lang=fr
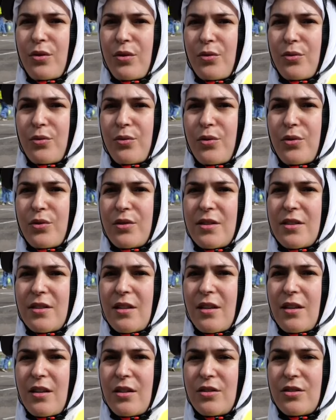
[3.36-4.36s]
des courses,
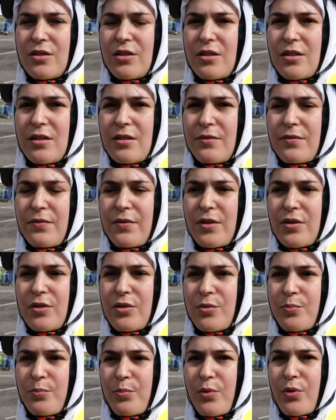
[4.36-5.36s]
j'ai fait du
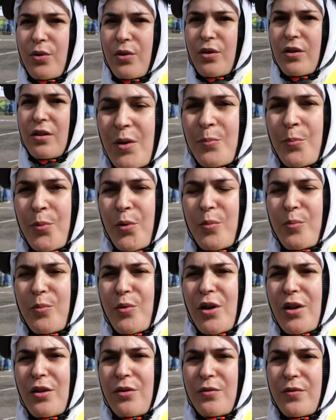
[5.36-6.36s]
sport. Pour
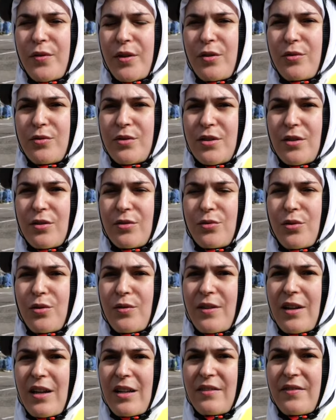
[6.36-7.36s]
moi, le vélo se
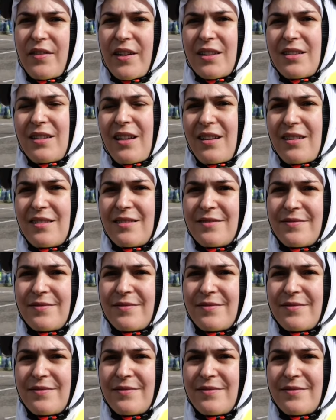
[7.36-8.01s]
retrouve la liberté.